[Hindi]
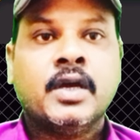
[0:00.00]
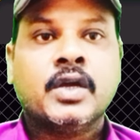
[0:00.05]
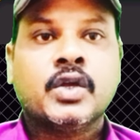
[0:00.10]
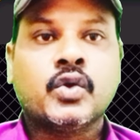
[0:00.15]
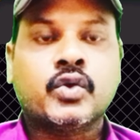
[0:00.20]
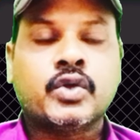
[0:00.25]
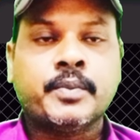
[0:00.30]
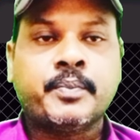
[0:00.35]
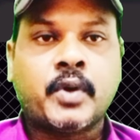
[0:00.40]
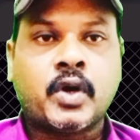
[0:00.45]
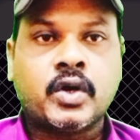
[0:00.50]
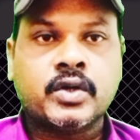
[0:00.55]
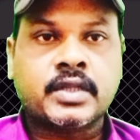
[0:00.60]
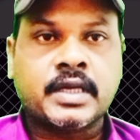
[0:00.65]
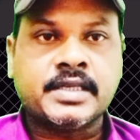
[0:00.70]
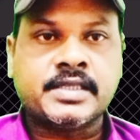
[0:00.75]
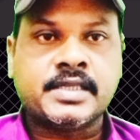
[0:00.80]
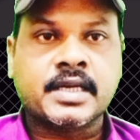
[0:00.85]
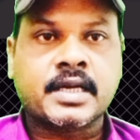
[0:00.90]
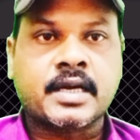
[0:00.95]
क्योंकि बहुत
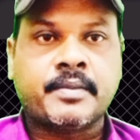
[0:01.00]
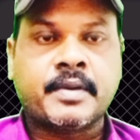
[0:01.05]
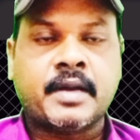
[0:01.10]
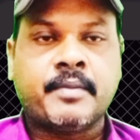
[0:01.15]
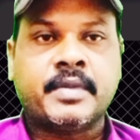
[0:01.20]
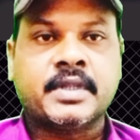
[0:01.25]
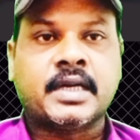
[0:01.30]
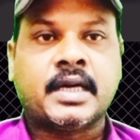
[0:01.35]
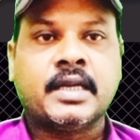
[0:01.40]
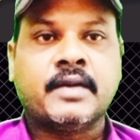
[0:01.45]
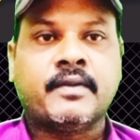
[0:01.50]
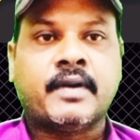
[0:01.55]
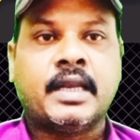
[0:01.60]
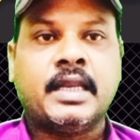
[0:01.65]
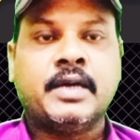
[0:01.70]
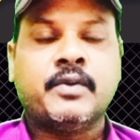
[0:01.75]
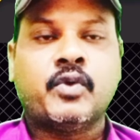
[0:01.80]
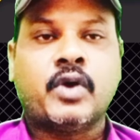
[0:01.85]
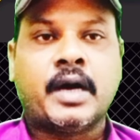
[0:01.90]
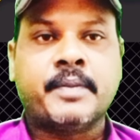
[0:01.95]
ऐसी खबरें हम बताने वाले
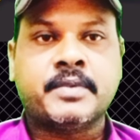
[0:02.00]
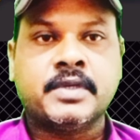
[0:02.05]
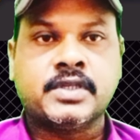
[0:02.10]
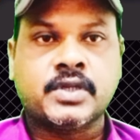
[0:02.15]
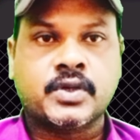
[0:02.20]
हैं वो आपकी